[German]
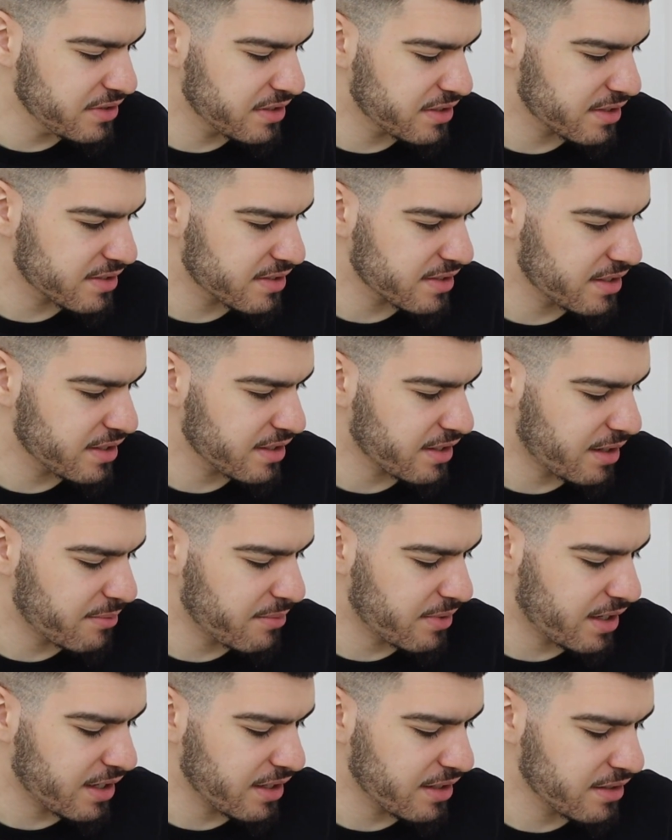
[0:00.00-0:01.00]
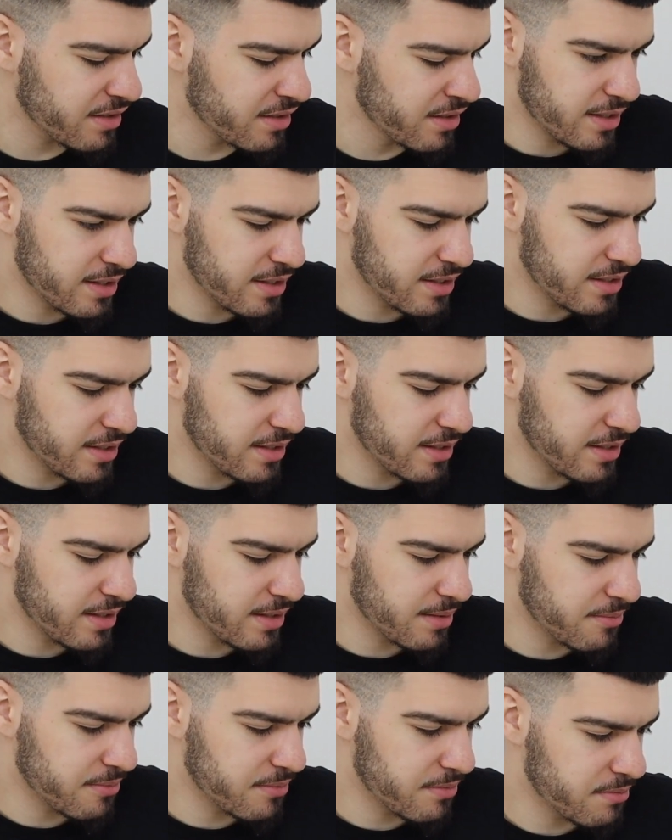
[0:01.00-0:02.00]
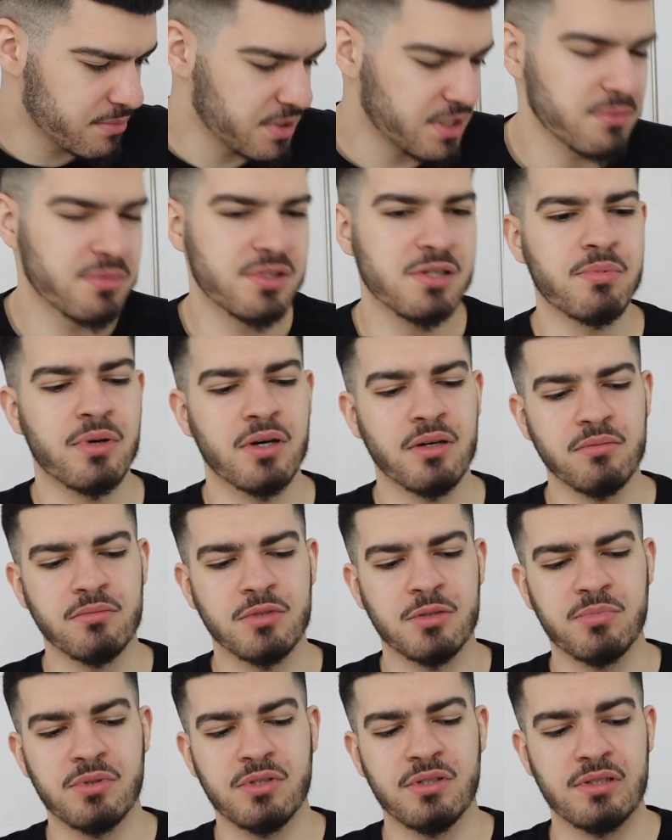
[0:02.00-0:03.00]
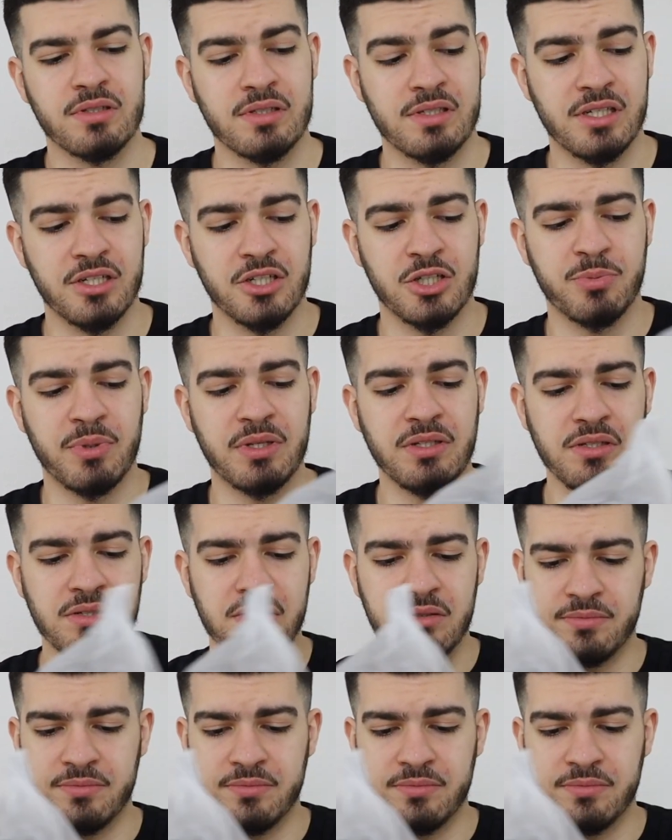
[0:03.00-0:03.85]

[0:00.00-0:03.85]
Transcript: wir tatsächlich einmal an ähm, mit dem Zipper. Ich Bin sehr gespannt